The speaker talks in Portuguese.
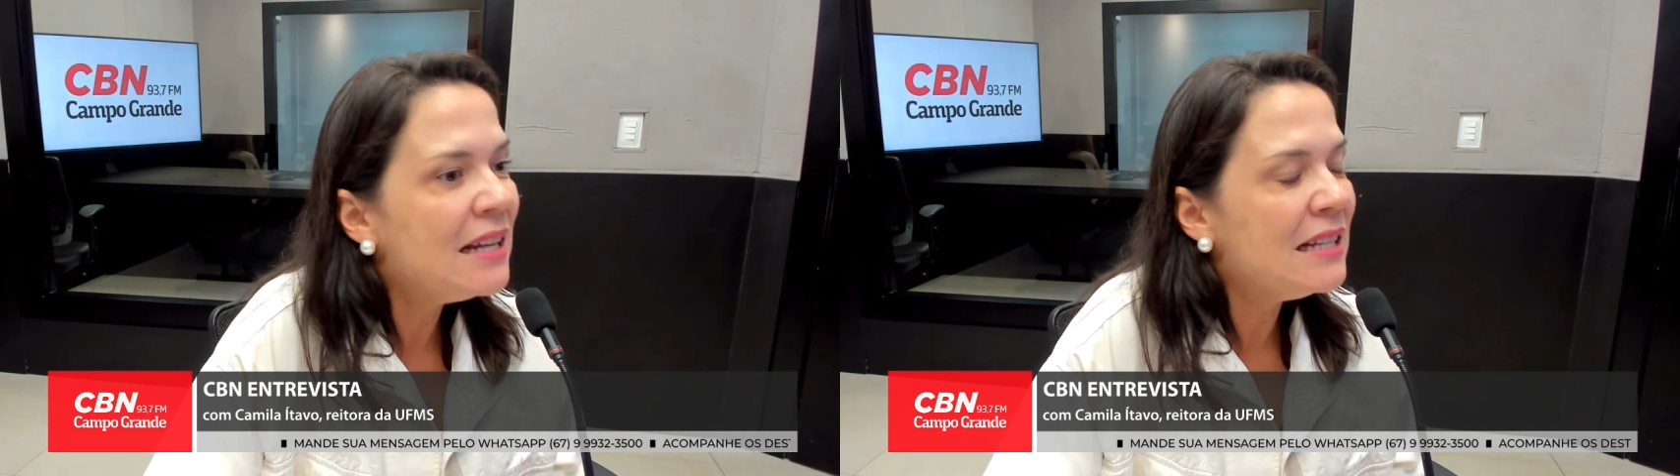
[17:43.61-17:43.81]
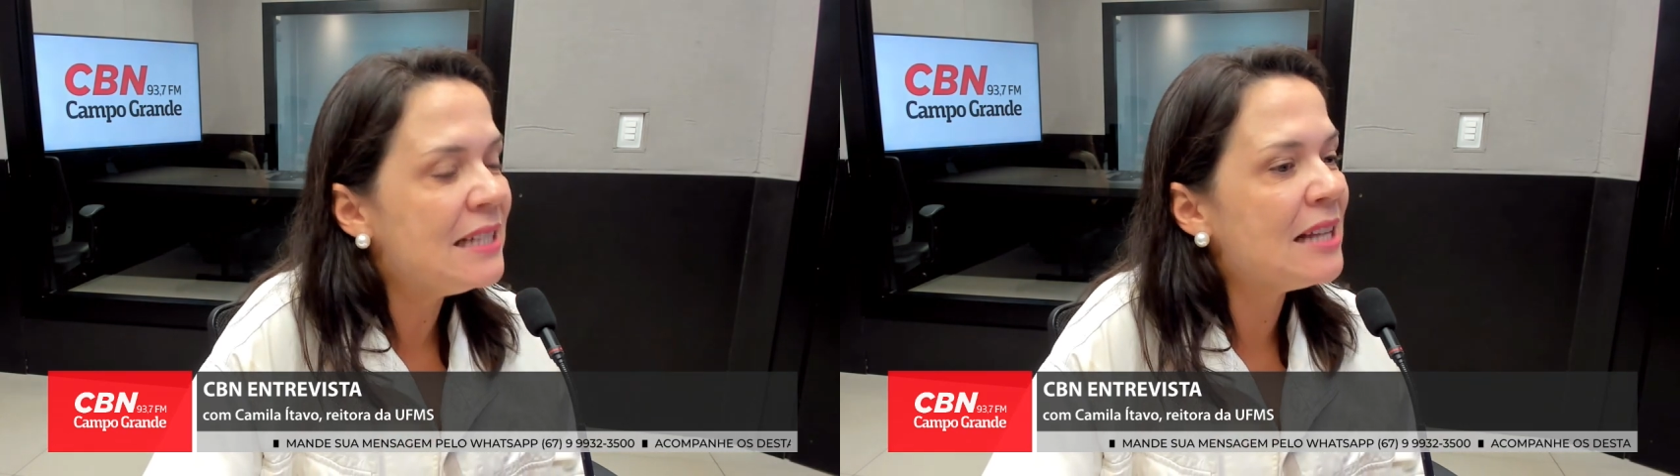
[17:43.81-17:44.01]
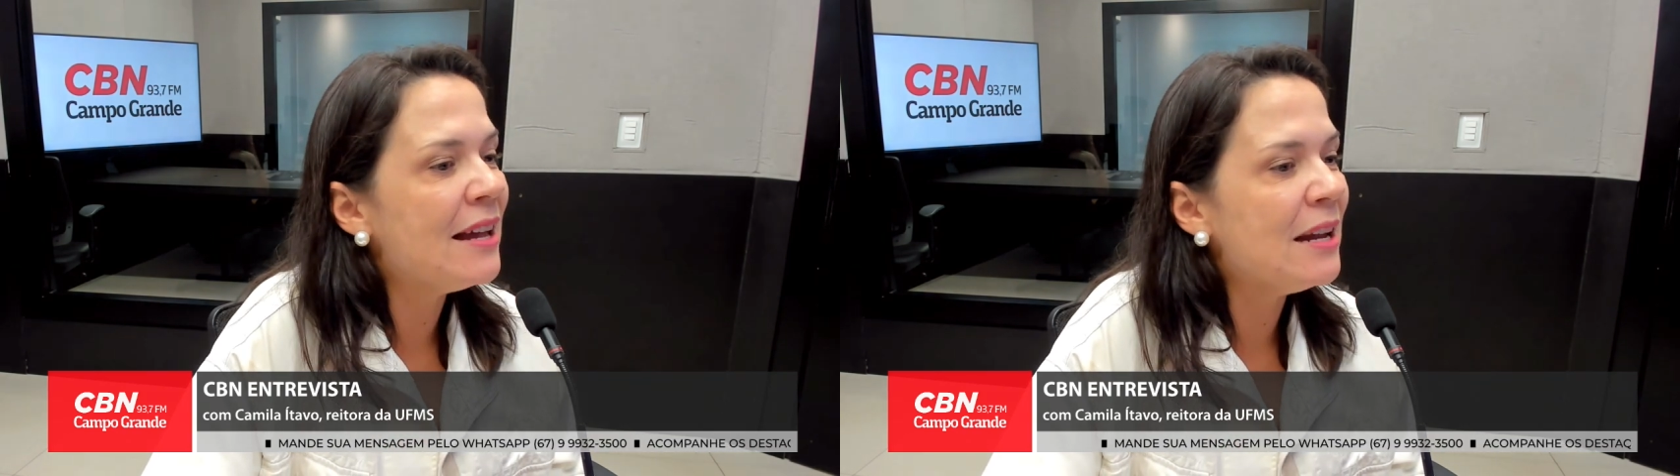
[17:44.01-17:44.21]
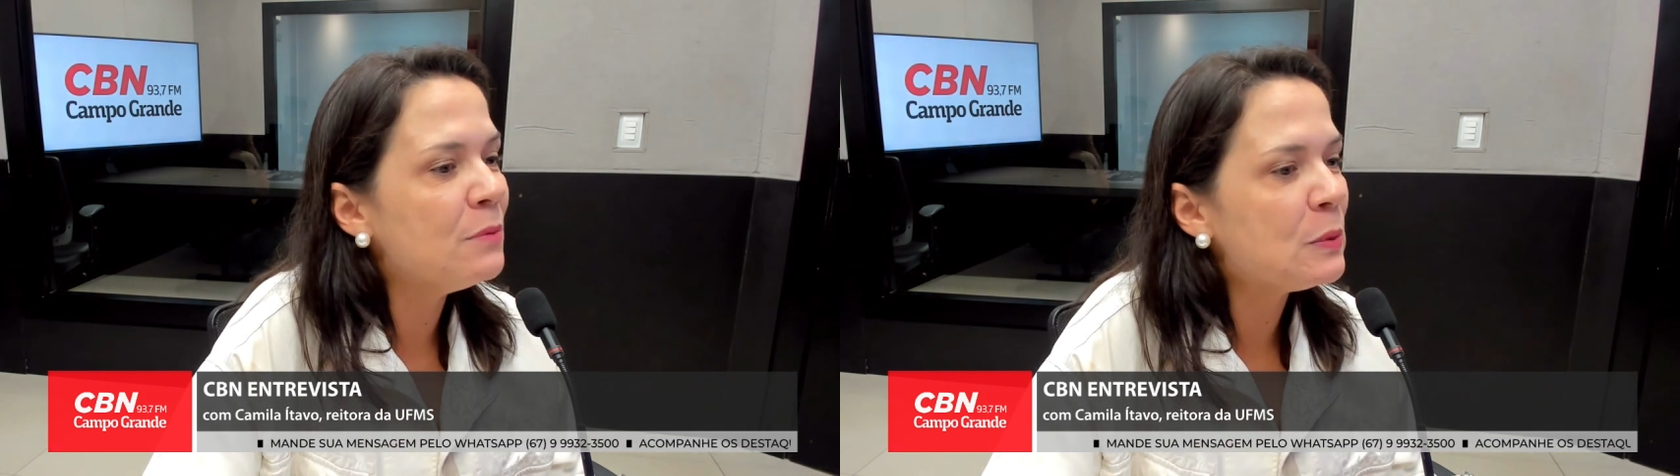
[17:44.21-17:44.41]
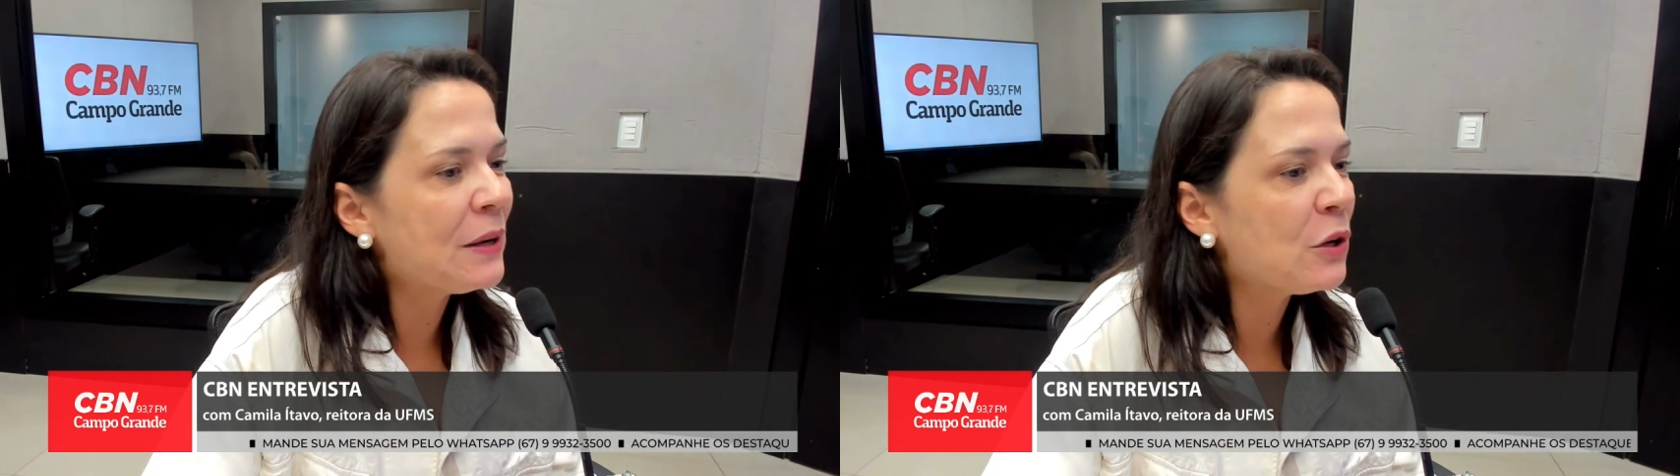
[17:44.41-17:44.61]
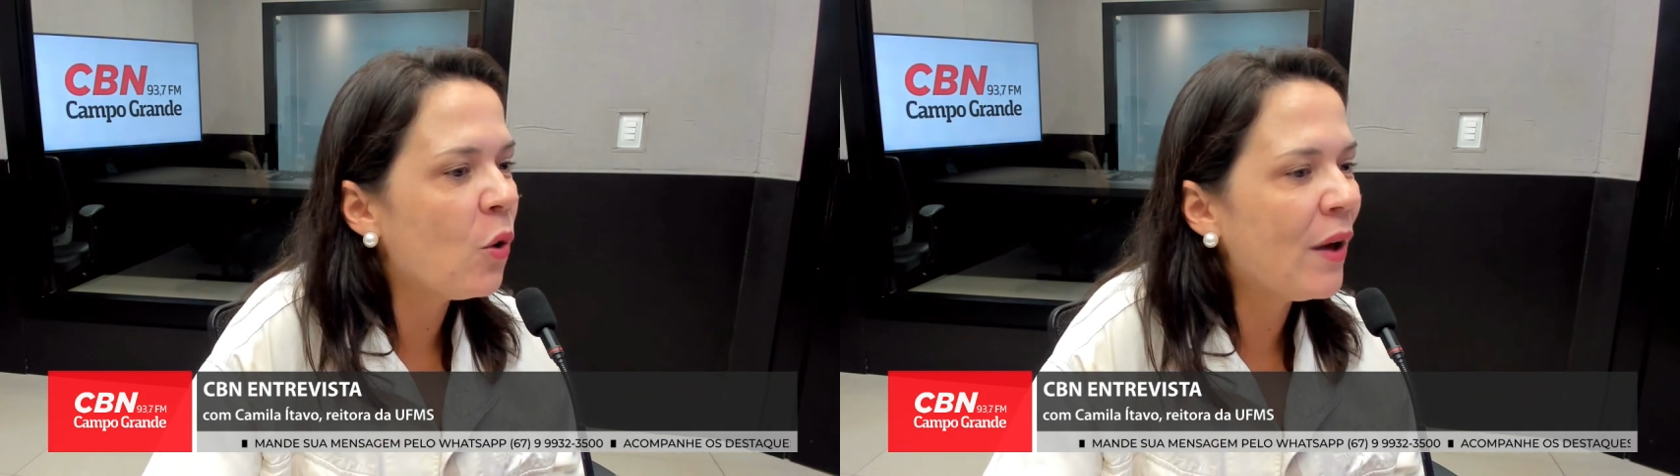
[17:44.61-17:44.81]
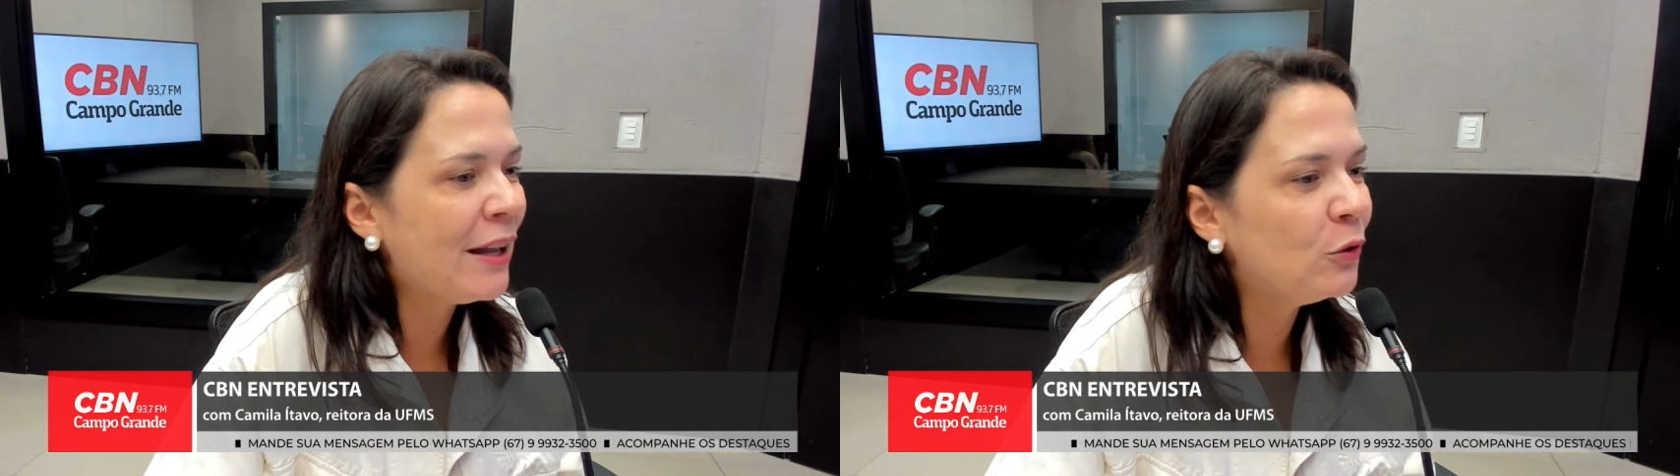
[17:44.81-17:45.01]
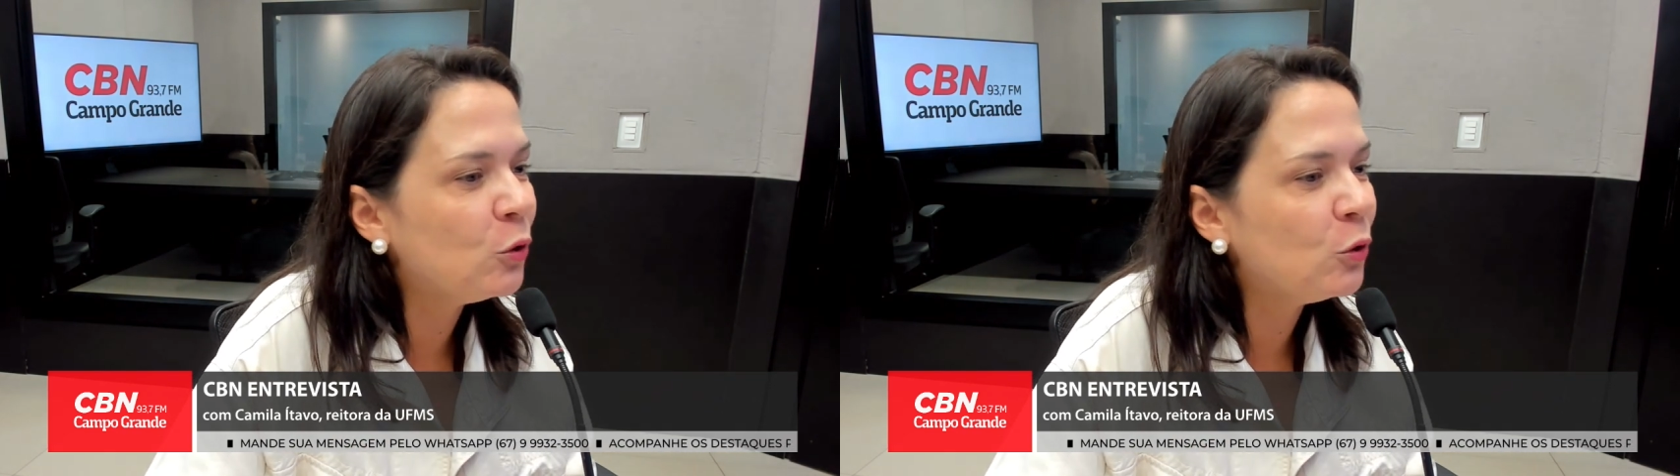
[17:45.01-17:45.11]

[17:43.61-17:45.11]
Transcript: Estaremos percorrendo